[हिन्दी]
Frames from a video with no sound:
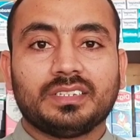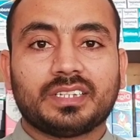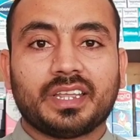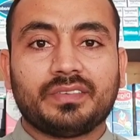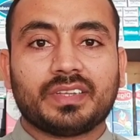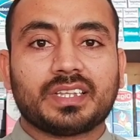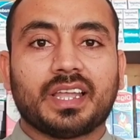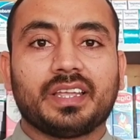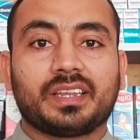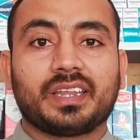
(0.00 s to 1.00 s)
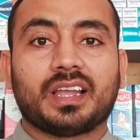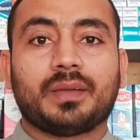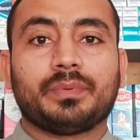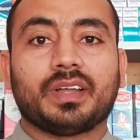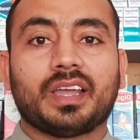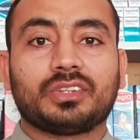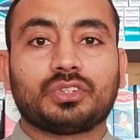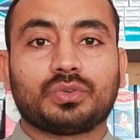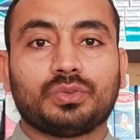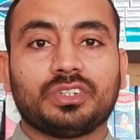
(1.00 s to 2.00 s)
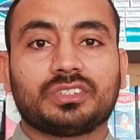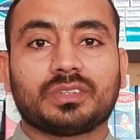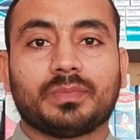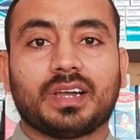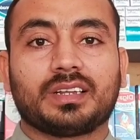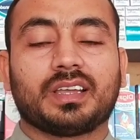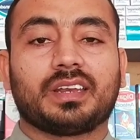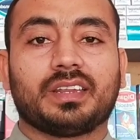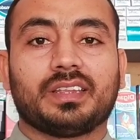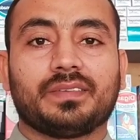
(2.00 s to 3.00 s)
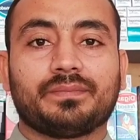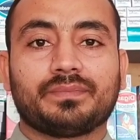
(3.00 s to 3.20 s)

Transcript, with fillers: यही वजह है कि आप गैर ज़रूरी इस्तेमाल कर रहे हैं